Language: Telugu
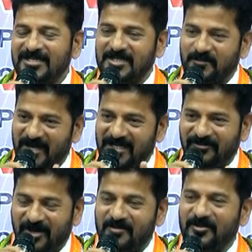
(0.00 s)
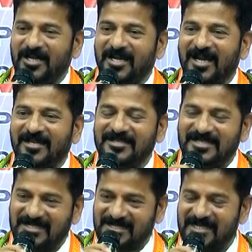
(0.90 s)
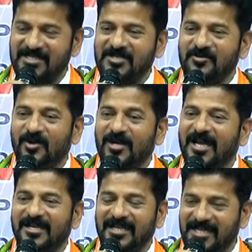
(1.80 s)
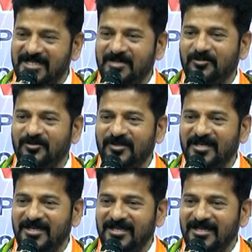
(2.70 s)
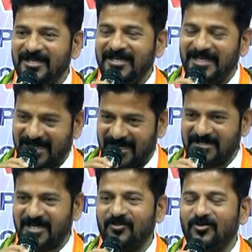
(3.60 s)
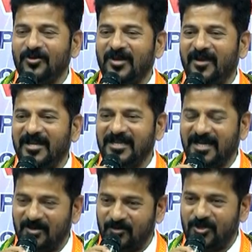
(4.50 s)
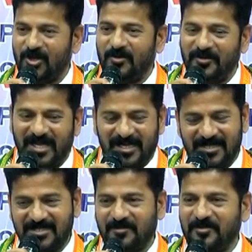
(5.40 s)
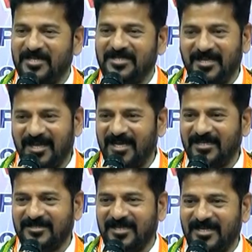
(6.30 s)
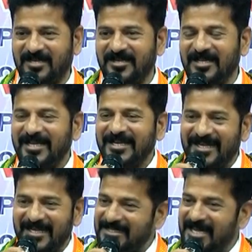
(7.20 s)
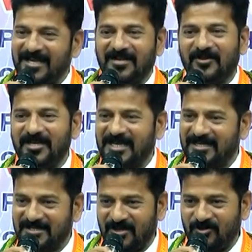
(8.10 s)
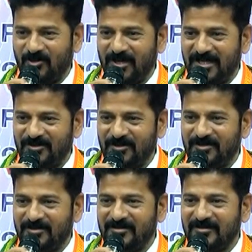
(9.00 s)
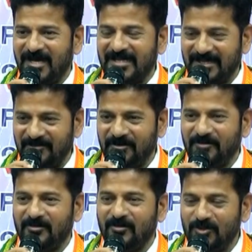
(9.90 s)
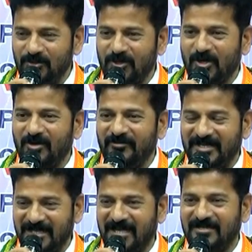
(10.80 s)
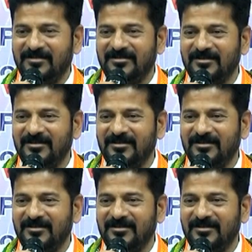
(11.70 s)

సిక్స్ పాయింట్ ఫార్ములా కానీ సిక్స్ టెన్ జీవో కానీ ఏం చెప్తుంది ఇక్కడ చదువుకున్న వాడికి ఇక్కడ ఉద్యోగం ఇవ్వాలి అది చపరాశి అయినా కలెక్టర్ అయినా కేటీఆర్ అనేవాడు ఇక్కడ చదువుకోలేదు అతను గుంటూరులో విజ్ఞాన్